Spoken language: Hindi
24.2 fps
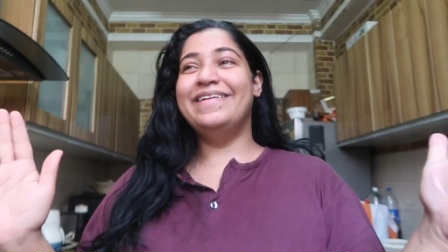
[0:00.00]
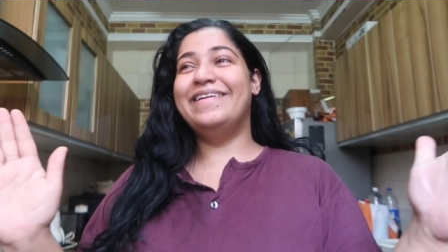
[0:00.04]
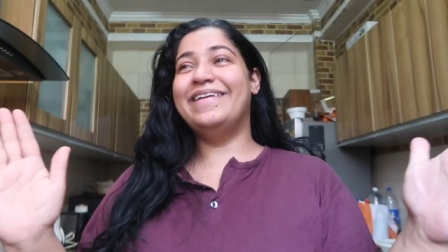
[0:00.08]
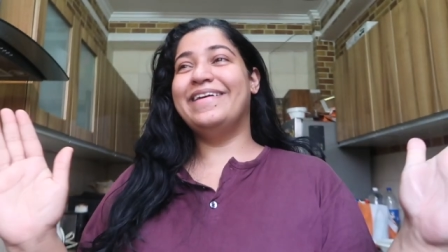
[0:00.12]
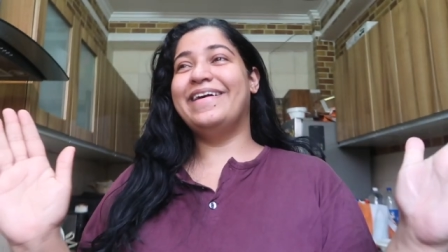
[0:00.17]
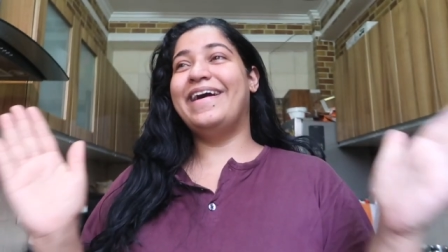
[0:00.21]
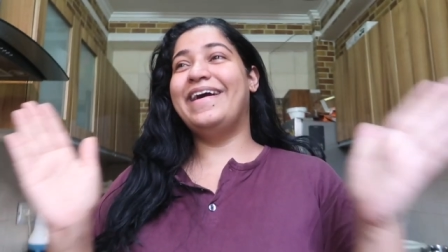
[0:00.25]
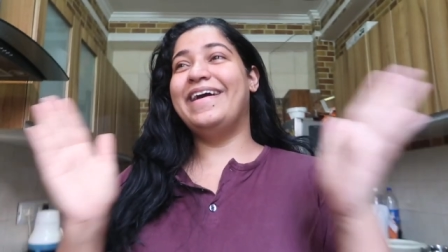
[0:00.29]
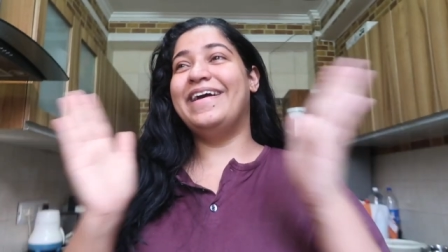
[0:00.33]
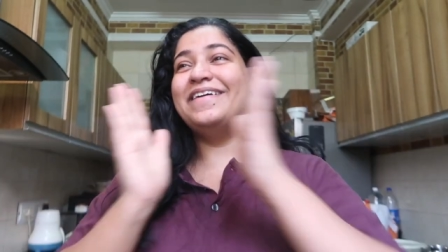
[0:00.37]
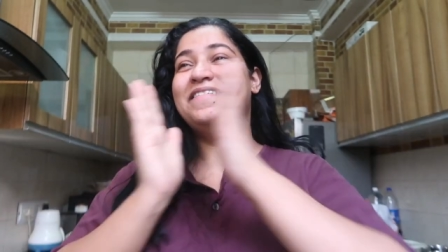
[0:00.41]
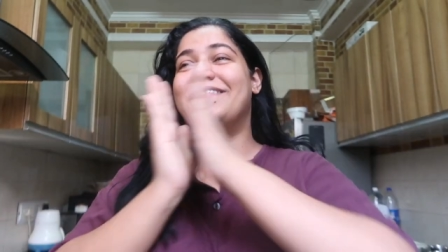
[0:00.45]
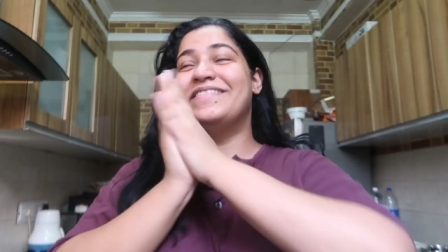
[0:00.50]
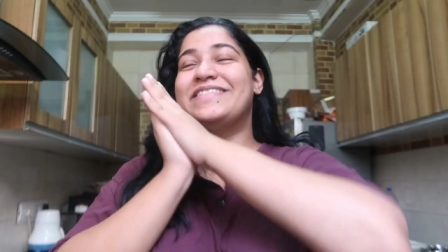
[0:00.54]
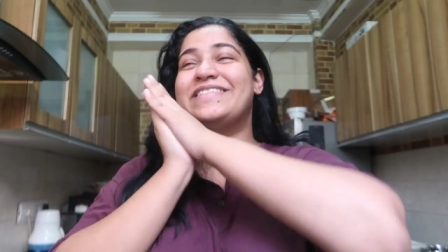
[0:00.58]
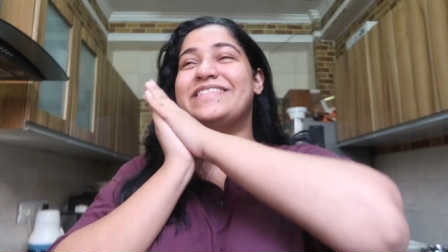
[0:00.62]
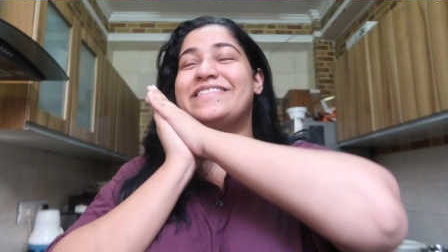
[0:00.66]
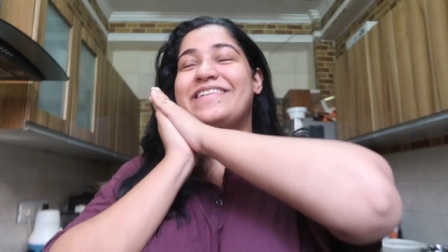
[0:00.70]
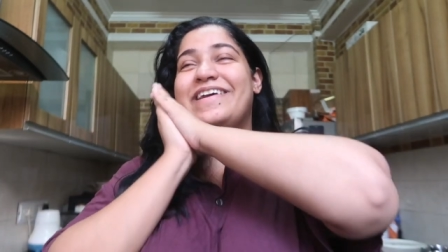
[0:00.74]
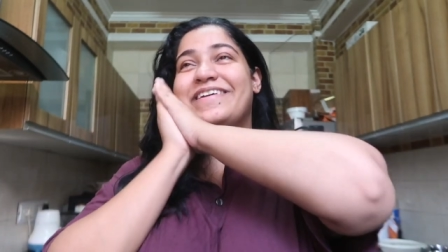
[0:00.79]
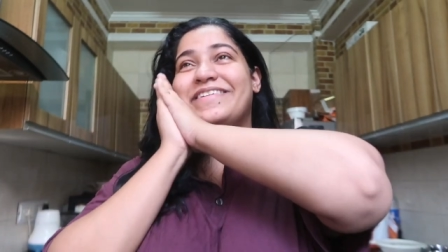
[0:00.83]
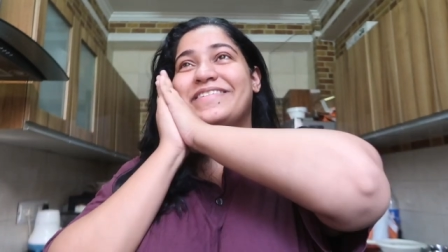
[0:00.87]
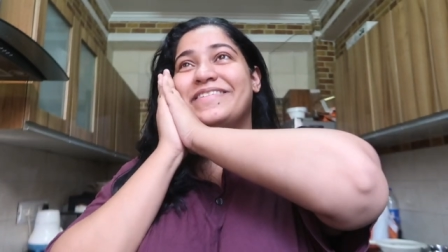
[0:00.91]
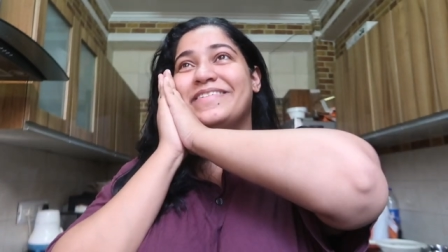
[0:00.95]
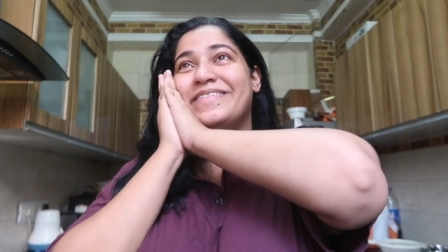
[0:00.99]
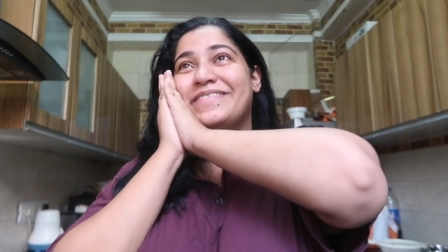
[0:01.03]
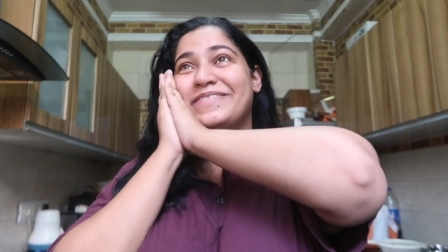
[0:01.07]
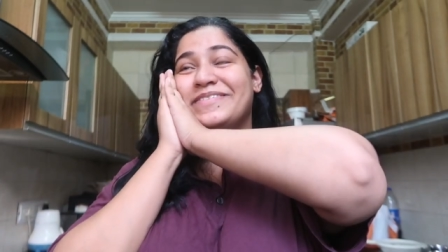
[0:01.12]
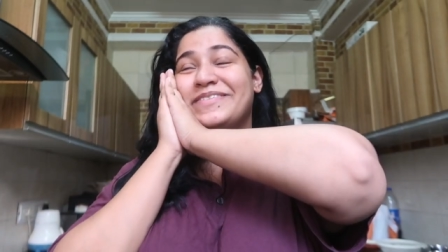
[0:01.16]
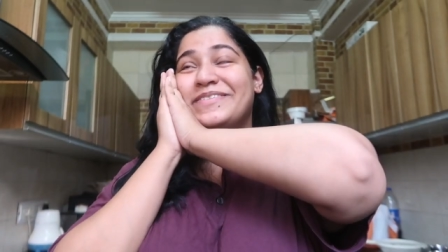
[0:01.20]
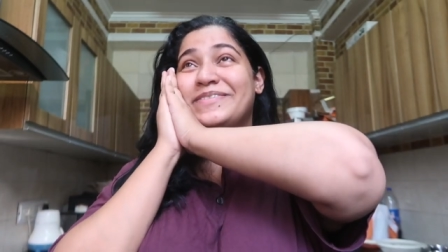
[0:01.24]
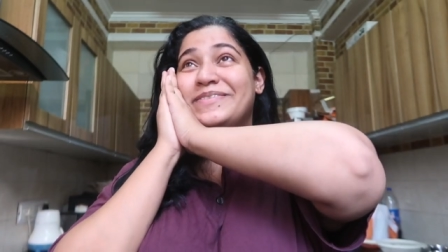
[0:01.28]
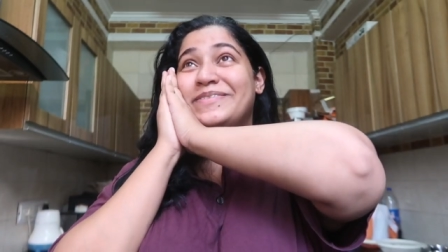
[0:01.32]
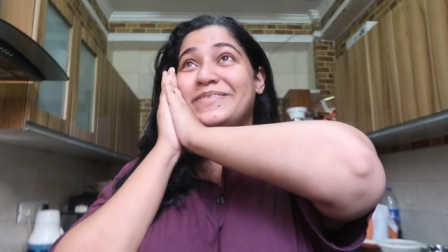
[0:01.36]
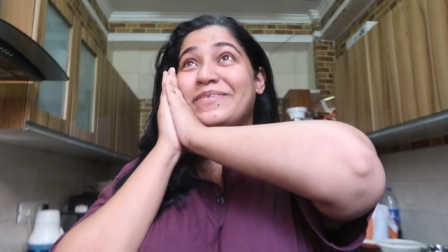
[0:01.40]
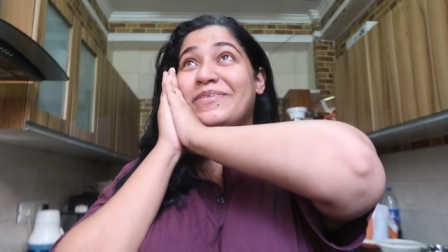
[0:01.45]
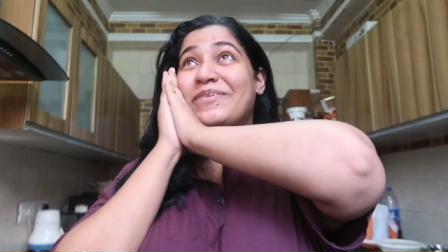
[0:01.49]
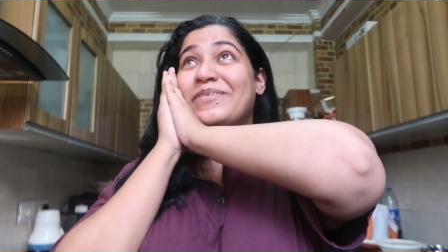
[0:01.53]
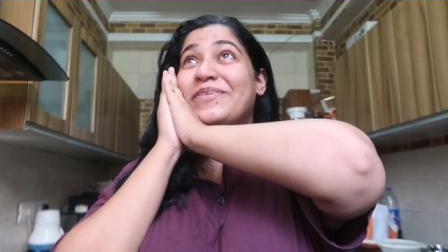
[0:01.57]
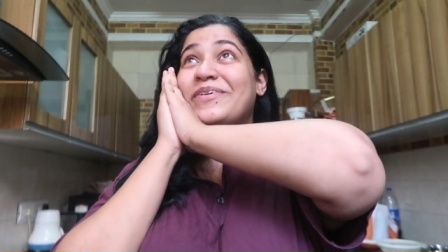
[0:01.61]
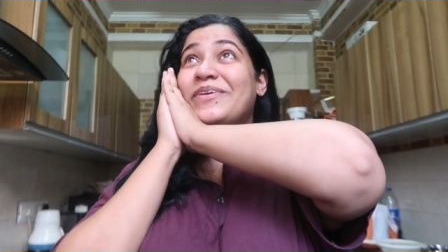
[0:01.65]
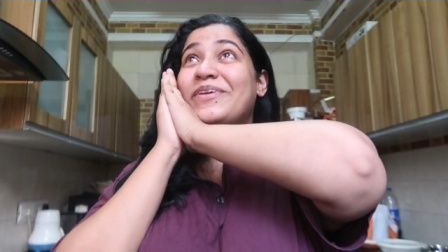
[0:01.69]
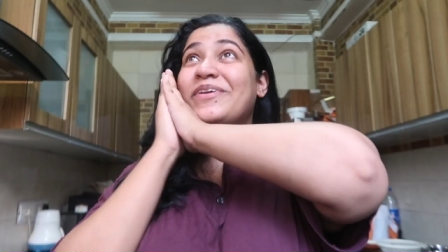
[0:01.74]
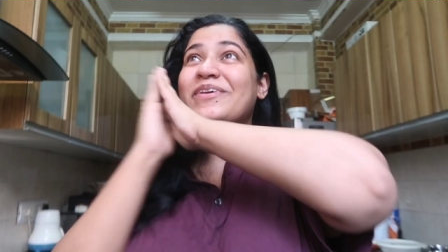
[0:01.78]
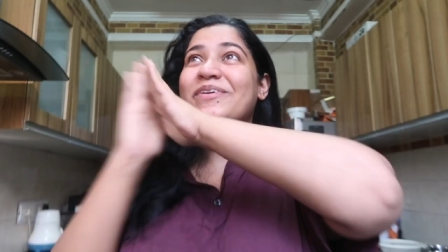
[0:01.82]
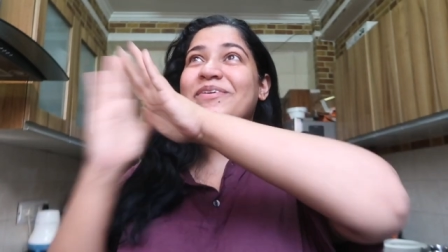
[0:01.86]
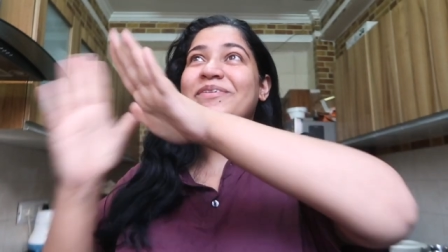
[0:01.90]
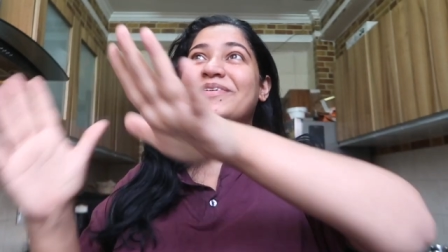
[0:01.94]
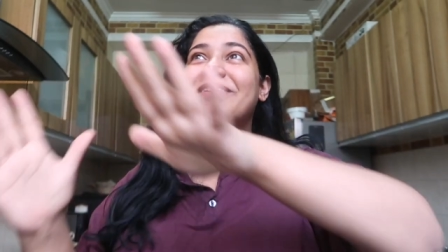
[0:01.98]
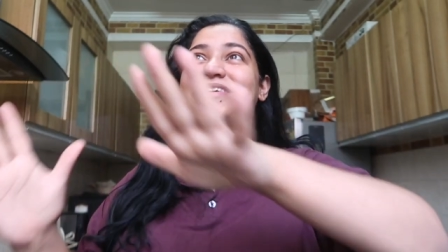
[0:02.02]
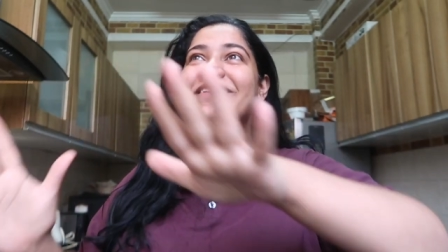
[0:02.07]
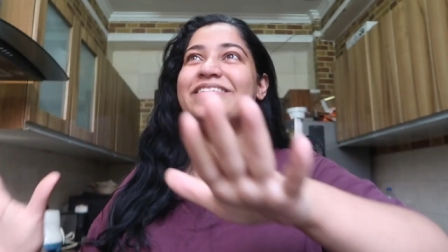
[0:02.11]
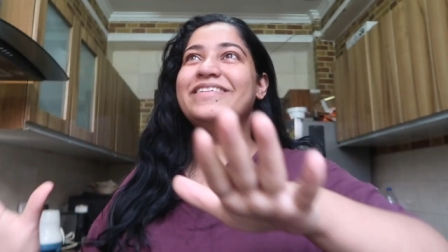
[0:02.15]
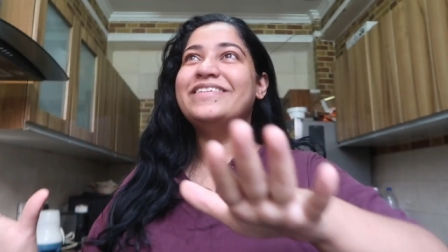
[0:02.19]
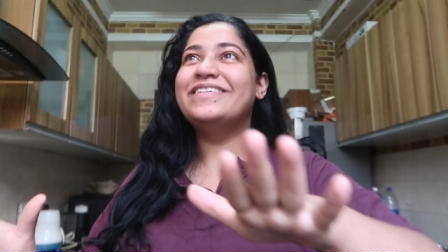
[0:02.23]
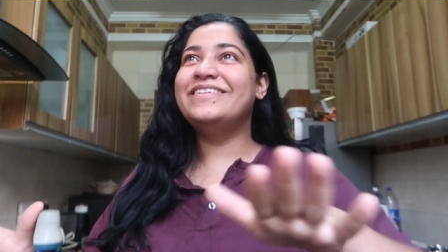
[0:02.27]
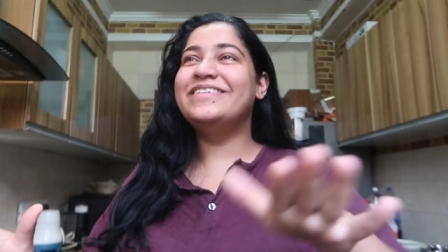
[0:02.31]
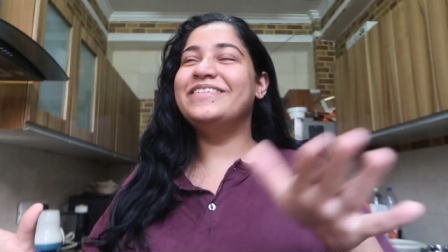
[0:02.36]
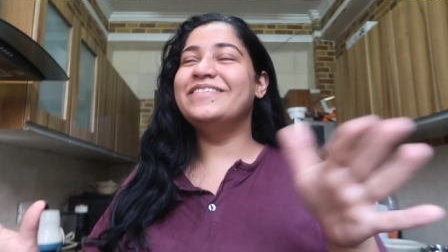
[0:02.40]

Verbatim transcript: लगाया लाइक इट वॉज सो क्यूट